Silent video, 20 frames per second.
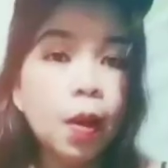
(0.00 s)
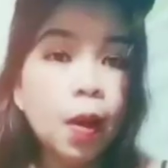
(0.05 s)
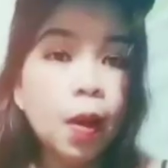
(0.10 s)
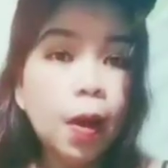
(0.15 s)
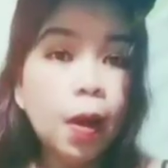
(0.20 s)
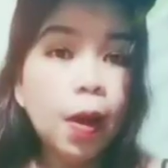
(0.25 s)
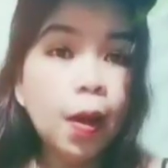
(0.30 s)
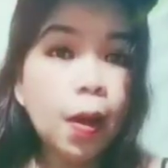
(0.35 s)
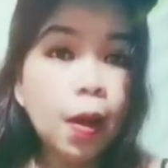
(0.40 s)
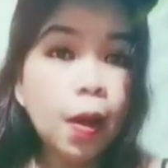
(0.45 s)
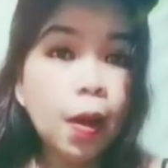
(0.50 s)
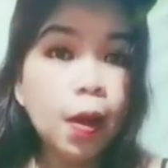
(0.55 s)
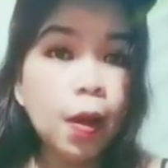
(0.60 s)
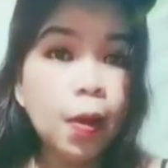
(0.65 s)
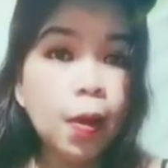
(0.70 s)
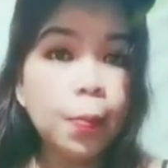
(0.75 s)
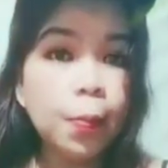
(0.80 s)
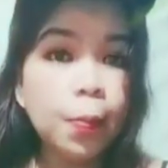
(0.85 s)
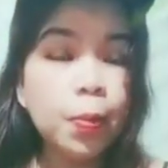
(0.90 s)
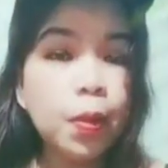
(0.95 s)
Hala?
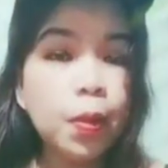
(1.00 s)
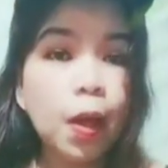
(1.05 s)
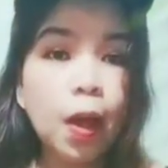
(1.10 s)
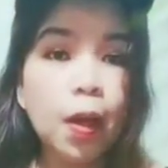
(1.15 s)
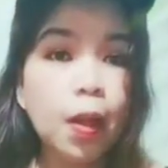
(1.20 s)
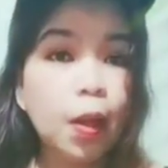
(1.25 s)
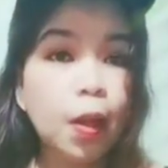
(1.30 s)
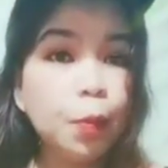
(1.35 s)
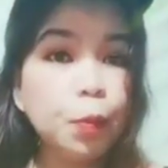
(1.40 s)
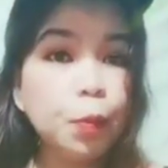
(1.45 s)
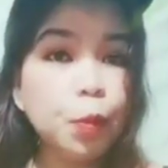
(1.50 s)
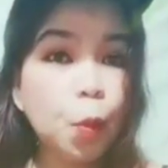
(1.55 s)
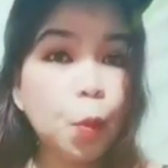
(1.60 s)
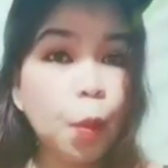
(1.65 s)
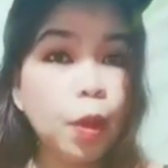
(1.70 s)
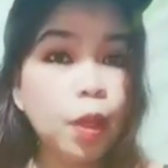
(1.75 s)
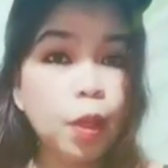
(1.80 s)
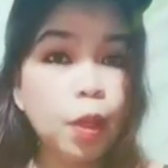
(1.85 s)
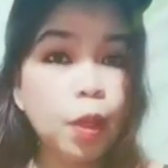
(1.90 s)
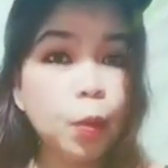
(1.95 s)
Nakailang
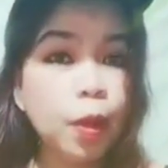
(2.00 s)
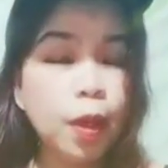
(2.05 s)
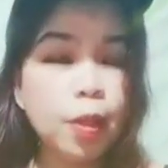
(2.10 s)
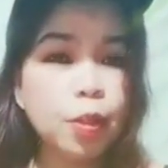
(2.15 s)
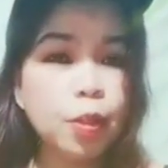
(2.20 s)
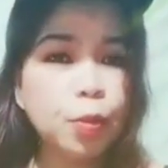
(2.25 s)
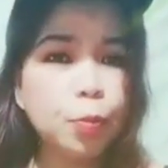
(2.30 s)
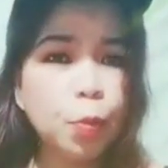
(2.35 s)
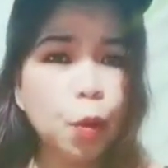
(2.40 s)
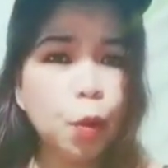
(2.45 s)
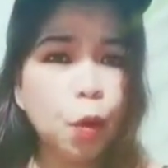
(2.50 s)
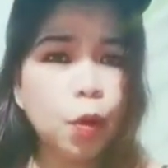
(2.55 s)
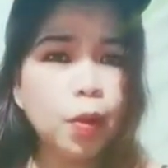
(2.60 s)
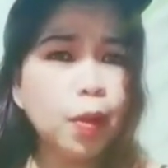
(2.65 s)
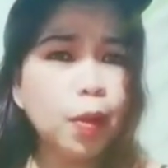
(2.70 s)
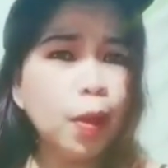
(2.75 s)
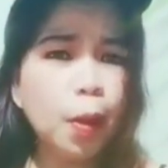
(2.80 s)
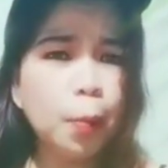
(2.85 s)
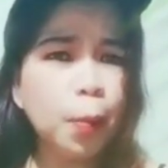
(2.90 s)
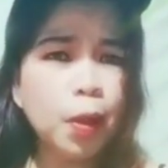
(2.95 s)
jowa na yung ex mo?
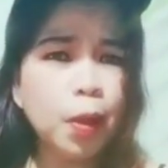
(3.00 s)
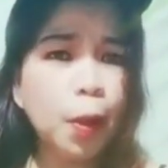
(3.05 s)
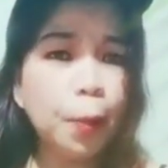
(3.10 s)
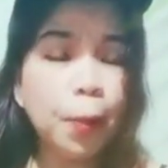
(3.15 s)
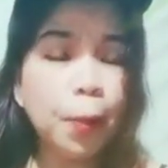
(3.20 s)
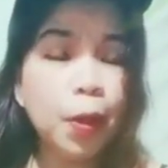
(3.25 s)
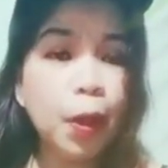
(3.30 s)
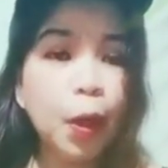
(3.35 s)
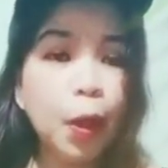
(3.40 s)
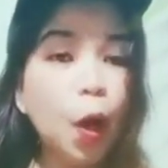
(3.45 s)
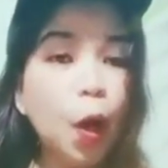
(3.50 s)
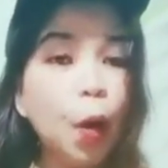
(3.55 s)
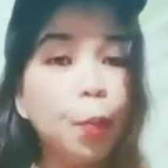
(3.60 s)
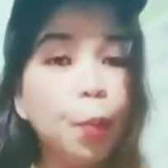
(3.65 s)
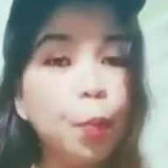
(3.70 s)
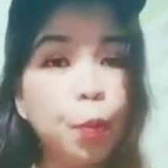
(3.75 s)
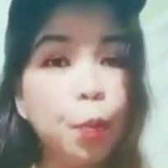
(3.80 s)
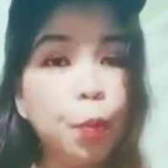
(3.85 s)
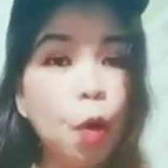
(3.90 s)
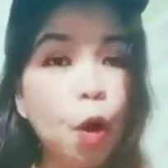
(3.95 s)
Ikaw hindi ka pa din
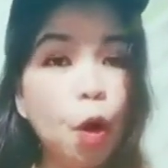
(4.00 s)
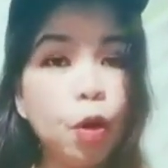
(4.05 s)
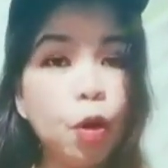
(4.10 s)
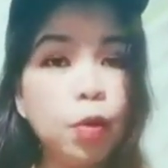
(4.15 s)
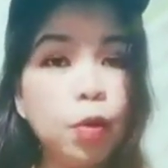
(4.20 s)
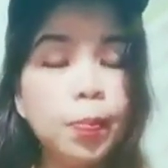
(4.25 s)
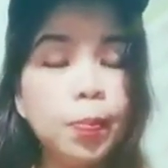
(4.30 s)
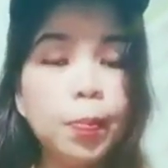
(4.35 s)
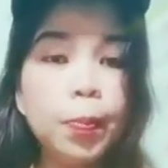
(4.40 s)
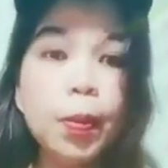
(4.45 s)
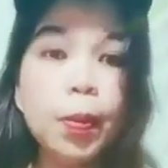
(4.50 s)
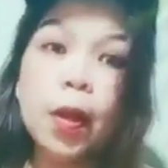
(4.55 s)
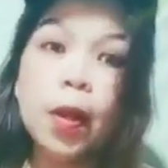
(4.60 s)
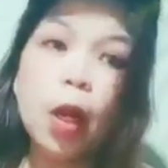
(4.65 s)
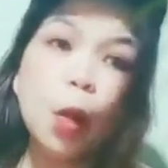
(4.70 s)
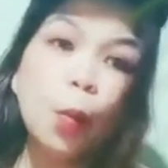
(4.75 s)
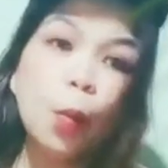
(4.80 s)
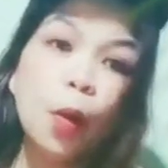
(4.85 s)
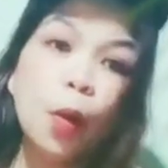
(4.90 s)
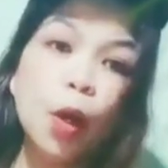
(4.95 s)
nakamove on?
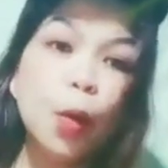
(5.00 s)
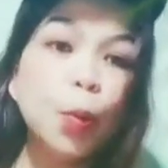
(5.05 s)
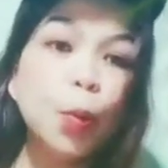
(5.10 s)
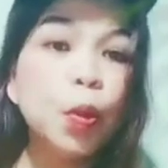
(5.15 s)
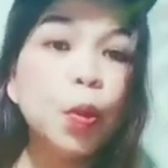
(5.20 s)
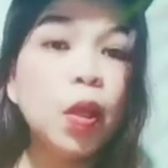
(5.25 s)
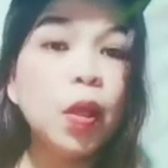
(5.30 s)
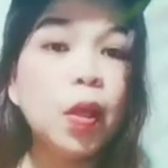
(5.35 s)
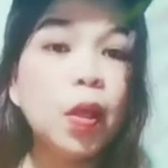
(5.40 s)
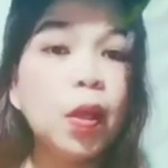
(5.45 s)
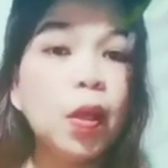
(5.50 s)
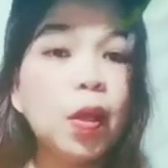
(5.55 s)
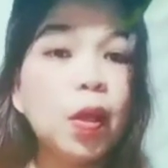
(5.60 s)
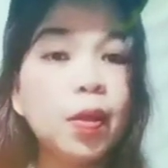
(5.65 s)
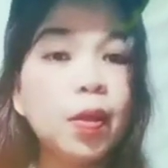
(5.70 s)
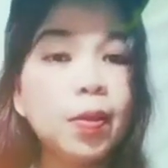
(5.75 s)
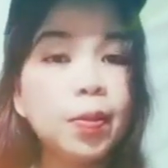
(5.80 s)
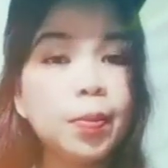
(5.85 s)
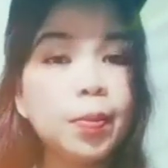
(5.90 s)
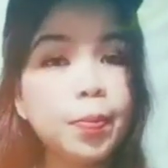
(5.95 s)
Galaw-galaw
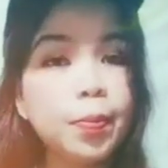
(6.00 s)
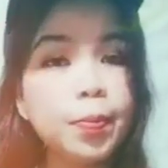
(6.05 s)
din!